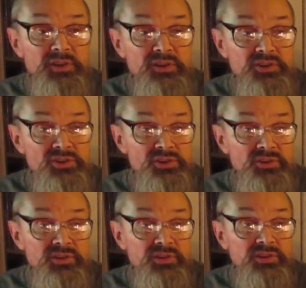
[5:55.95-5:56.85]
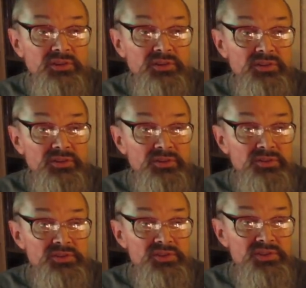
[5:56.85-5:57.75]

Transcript: решил э,